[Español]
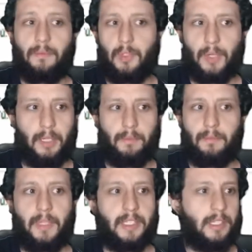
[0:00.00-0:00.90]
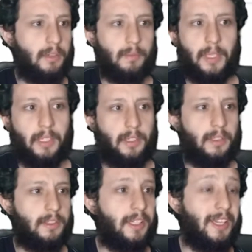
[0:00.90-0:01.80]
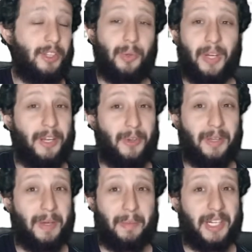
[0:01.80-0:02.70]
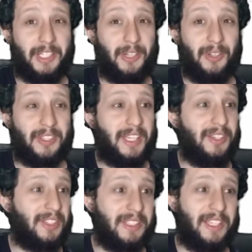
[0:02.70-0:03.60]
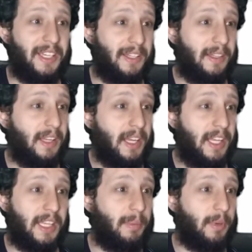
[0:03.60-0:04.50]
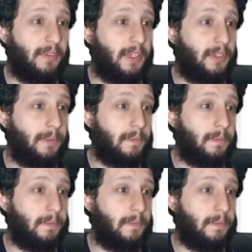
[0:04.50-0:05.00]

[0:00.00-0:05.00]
Igual ese, es eh, tobogán no hebra para chico de dos años, así que está perfecto.